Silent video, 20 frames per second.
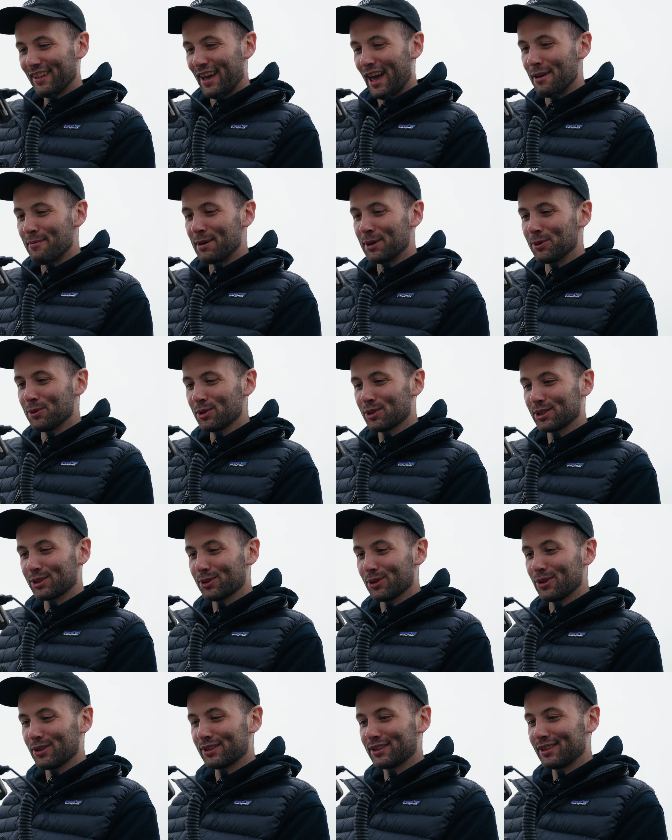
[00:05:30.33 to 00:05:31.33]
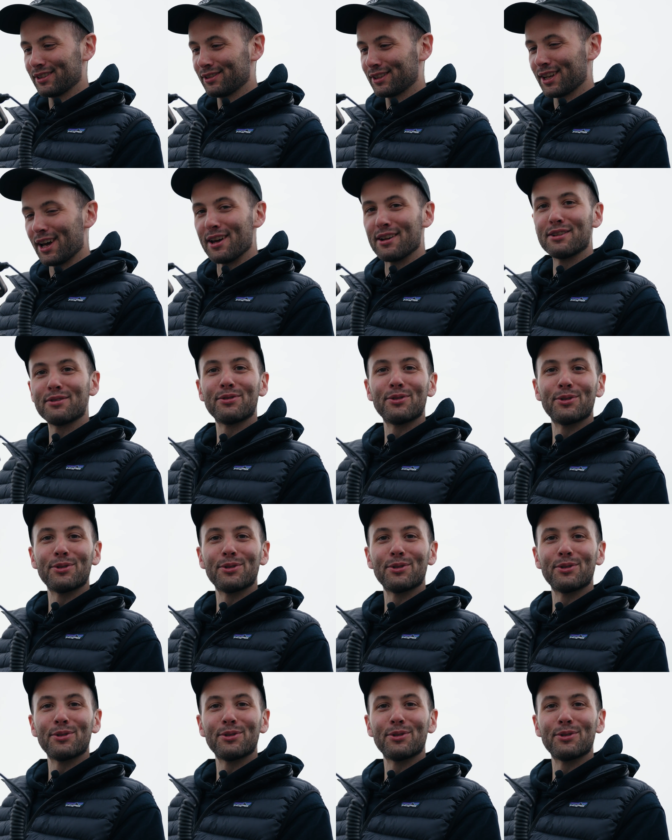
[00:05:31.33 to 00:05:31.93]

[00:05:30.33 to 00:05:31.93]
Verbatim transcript: Einmal durchgedrückt, 300